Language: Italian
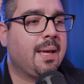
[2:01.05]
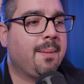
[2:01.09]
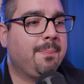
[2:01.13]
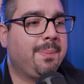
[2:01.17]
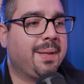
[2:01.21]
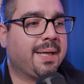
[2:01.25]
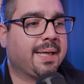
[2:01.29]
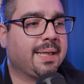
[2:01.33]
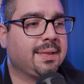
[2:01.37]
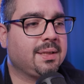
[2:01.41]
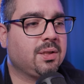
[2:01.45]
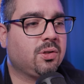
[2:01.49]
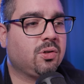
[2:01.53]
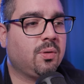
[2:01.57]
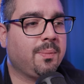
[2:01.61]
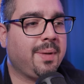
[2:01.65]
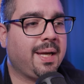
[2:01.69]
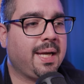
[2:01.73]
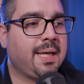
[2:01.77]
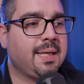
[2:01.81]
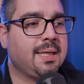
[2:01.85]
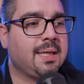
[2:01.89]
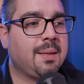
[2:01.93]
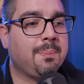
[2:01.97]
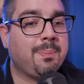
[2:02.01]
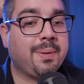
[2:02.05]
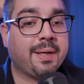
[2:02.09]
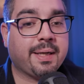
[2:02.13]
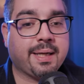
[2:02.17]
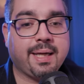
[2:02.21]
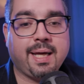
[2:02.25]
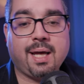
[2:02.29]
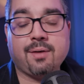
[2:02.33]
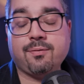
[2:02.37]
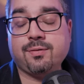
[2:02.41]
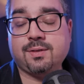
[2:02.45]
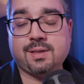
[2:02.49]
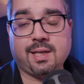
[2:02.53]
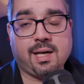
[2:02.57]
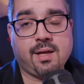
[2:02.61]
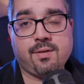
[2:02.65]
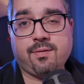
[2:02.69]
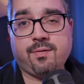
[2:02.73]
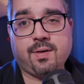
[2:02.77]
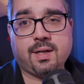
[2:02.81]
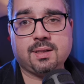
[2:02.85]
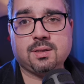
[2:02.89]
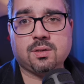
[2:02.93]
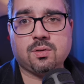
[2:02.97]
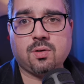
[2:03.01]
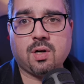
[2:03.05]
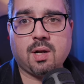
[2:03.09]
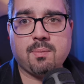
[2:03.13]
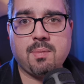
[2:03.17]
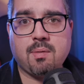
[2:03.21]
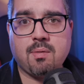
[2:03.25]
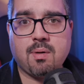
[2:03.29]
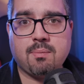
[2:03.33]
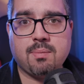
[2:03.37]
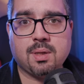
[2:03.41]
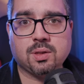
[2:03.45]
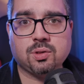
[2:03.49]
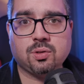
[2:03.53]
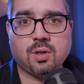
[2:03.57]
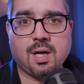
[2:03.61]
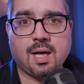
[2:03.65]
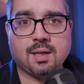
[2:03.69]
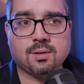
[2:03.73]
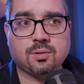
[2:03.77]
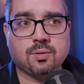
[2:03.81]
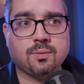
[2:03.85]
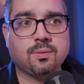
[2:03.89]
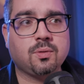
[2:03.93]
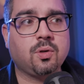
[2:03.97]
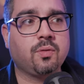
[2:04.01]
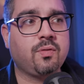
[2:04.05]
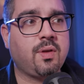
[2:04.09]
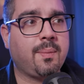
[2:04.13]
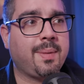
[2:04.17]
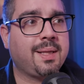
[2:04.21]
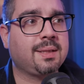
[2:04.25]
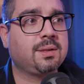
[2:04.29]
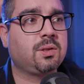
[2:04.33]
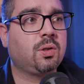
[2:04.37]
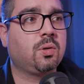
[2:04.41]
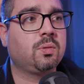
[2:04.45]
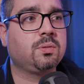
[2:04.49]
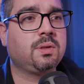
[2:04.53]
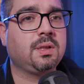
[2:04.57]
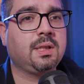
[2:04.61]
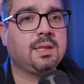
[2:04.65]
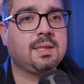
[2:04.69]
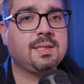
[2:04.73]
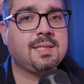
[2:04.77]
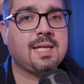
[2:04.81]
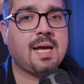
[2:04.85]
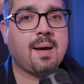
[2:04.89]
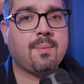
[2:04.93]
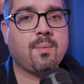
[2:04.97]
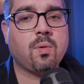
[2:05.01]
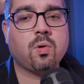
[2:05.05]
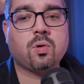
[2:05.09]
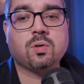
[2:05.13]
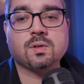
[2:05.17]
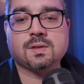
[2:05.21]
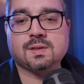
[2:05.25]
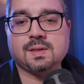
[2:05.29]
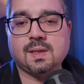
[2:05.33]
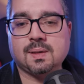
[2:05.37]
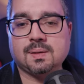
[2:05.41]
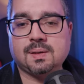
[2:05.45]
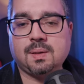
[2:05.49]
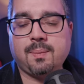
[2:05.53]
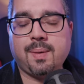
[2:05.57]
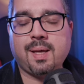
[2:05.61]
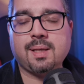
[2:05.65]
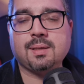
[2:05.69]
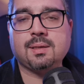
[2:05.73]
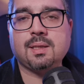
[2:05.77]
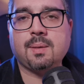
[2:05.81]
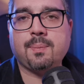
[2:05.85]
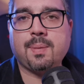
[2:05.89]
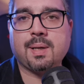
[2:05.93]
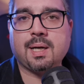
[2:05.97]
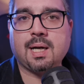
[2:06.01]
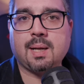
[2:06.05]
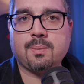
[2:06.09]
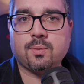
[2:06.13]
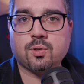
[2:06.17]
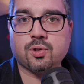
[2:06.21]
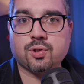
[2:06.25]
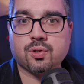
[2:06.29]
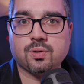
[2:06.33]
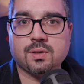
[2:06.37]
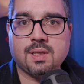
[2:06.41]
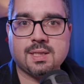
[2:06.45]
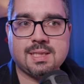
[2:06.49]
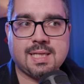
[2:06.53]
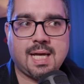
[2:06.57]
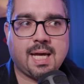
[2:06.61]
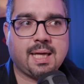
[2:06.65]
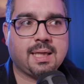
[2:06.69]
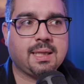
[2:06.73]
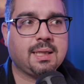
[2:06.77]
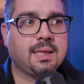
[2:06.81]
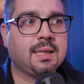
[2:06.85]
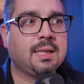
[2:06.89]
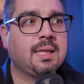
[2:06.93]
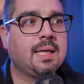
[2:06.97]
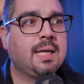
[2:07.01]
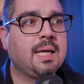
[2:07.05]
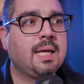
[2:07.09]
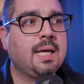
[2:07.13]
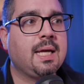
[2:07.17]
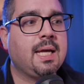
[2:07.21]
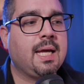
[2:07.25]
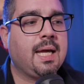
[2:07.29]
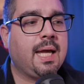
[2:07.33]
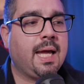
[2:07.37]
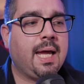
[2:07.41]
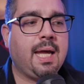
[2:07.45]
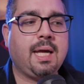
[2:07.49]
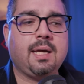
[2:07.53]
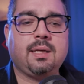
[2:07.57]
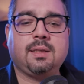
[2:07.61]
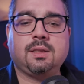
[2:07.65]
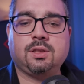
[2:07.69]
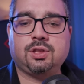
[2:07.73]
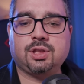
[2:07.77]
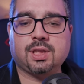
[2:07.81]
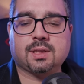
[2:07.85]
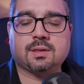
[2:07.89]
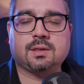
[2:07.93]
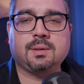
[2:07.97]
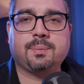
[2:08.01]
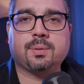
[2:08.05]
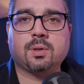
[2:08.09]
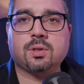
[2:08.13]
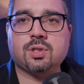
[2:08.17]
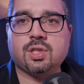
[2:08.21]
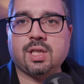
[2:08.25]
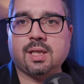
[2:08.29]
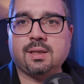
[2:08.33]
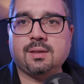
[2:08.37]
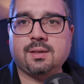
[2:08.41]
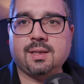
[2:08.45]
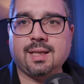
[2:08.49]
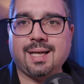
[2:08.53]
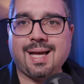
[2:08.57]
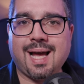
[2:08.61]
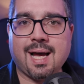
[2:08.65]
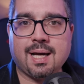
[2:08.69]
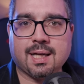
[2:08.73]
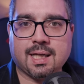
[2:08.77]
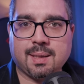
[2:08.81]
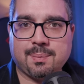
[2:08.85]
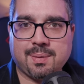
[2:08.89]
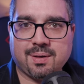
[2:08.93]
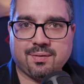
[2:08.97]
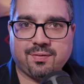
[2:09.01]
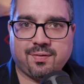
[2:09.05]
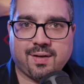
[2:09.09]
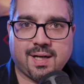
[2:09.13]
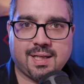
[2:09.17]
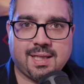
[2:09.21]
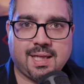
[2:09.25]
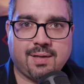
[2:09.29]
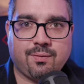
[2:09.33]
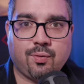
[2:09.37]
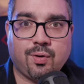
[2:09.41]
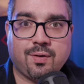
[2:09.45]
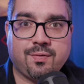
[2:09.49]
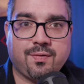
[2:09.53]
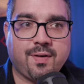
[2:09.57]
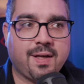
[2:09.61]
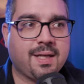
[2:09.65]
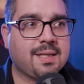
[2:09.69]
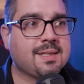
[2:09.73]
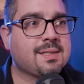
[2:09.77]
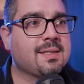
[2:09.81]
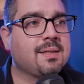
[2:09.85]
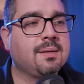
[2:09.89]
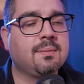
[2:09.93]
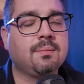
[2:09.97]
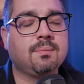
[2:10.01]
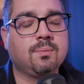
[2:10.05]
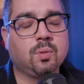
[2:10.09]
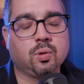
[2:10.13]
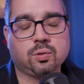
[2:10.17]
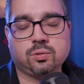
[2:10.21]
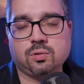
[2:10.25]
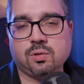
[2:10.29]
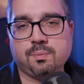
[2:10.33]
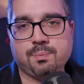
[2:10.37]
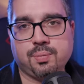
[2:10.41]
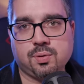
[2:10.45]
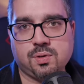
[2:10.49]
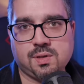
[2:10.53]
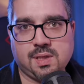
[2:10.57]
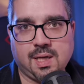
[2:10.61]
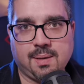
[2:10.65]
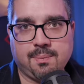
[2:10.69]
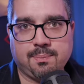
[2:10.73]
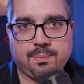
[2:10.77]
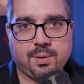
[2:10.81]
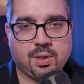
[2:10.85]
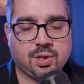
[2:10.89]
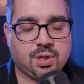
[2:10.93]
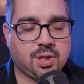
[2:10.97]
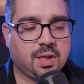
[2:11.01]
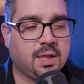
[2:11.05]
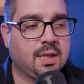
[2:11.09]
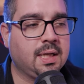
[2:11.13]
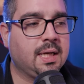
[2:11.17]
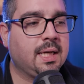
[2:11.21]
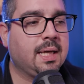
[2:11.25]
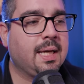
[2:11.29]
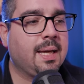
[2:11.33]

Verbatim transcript: Perché dico main? Perché After Effects non l'abbiamo abbandonato, ovviamente lo utilizziamo costantemente per la motion design e in certi progetti anche per fare dei VFX molto più semplici.